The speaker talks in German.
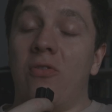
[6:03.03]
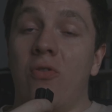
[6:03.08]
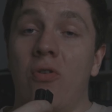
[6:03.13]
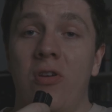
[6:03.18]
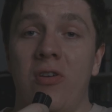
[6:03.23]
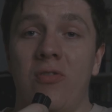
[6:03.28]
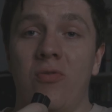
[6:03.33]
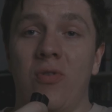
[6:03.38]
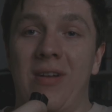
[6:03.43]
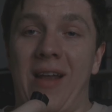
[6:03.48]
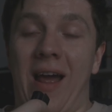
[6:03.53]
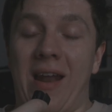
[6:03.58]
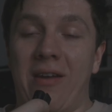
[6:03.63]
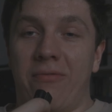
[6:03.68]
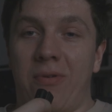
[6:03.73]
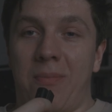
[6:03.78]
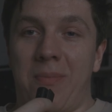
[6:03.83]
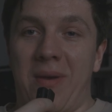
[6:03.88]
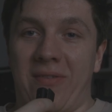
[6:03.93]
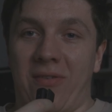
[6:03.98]
natürlich nur kleine
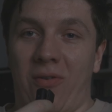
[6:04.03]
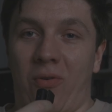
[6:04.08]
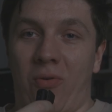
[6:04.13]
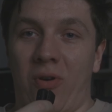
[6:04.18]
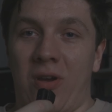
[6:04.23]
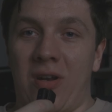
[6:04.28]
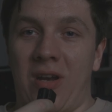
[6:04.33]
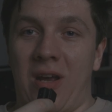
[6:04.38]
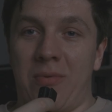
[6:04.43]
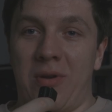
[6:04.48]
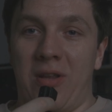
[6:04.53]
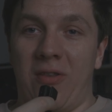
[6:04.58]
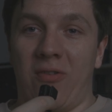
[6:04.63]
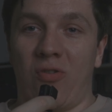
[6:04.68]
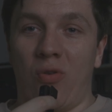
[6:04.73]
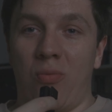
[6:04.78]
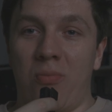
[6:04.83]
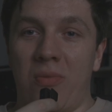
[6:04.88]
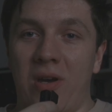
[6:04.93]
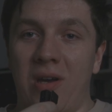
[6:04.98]
Verbesserungen, aber in
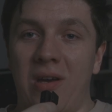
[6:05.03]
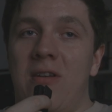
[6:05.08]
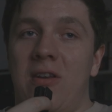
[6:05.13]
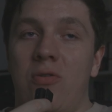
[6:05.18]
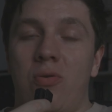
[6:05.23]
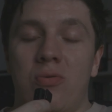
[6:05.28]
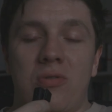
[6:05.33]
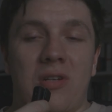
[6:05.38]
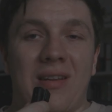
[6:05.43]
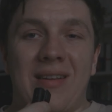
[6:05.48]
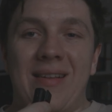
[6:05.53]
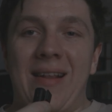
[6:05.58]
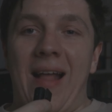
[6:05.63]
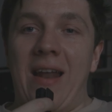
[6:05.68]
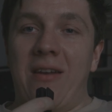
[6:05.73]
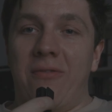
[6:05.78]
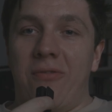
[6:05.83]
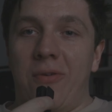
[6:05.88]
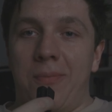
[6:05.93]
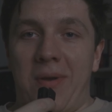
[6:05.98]
Summe, wenn ich 100
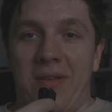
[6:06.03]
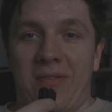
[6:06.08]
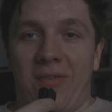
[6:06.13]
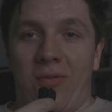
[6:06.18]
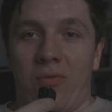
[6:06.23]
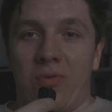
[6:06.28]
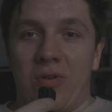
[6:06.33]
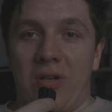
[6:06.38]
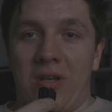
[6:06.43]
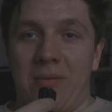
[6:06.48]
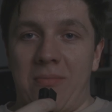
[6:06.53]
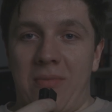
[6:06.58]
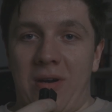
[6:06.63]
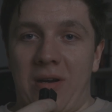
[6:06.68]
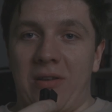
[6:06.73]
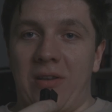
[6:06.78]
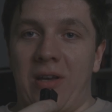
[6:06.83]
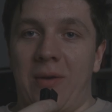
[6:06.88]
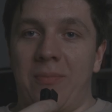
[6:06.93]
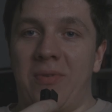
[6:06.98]
kleine Verbesserungen
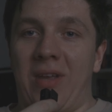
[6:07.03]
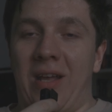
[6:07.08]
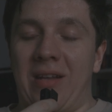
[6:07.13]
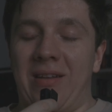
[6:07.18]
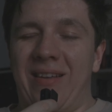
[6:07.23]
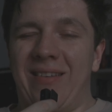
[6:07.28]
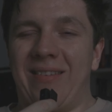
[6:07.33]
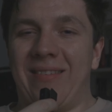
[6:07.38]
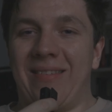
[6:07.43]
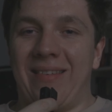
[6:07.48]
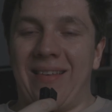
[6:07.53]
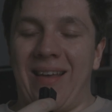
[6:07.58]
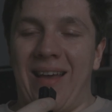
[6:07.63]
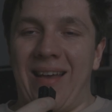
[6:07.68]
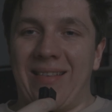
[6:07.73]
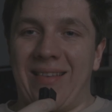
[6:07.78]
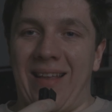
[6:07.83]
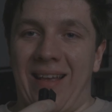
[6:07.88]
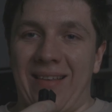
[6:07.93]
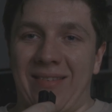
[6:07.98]
gemacht habe, dann ist
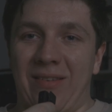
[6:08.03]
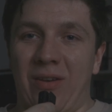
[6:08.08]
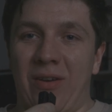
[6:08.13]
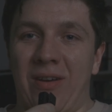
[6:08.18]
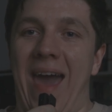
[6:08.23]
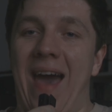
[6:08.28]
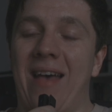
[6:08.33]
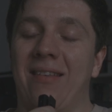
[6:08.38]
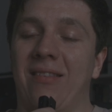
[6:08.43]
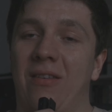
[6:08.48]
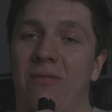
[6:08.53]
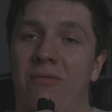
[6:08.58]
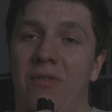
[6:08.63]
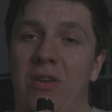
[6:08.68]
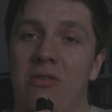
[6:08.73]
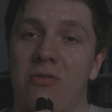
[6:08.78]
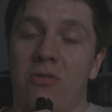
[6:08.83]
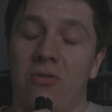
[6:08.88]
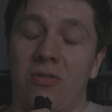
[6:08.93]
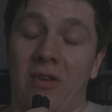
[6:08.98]
das erste
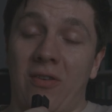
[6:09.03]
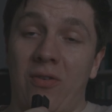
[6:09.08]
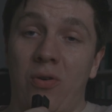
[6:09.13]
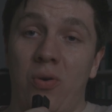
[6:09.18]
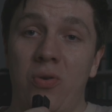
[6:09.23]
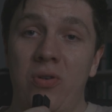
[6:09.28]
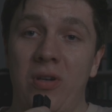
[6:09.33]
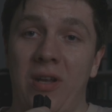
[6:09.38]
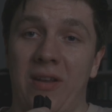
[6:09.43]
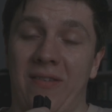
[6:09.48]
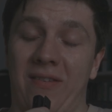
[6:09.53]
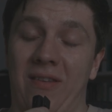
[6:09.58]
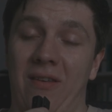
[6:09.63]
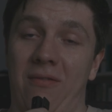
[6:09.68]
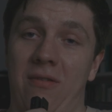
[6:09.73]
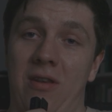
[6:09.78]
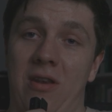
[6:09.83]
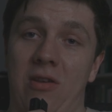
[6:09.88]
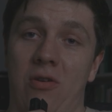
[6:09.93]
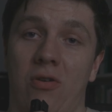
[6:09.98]
Video und das hundertste
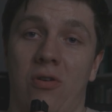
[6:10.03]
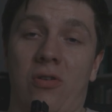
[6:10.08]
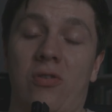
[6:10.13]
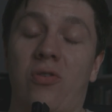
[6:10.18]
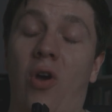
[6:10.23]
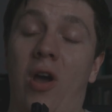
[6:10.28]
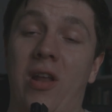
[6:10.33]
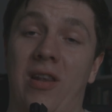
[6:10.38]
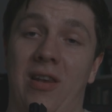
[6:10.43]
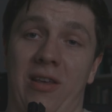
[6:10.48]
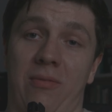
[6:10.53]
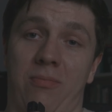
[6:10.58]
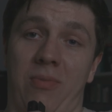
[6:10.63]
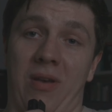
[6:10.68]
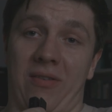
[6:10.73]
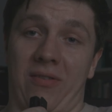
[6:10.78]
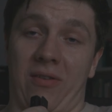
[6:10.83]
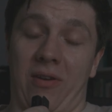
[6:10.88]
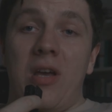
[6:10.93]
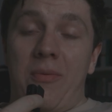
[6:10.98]
Video deutlich
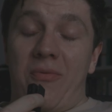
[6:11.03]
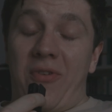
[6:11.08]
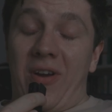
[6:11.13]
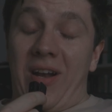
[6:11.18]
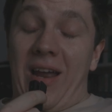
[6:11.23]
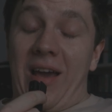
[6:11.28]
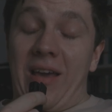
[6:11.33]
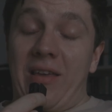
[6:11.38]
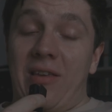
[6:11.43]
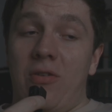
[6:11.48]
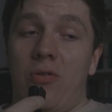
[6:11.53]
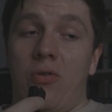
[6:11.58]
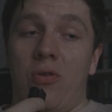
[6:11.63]
besser im Vergleich.